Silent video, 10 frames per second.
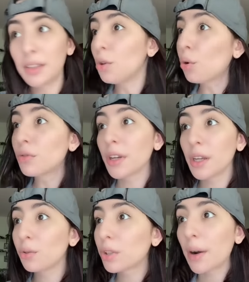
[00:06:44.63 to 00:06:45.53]
conseguir un
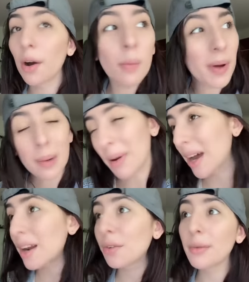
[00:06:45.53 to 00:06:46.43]
trabajo para pagar la
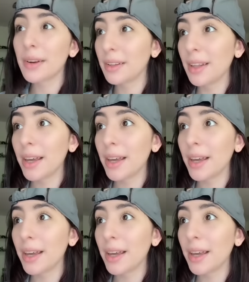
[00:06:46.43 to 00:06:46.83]
universidad.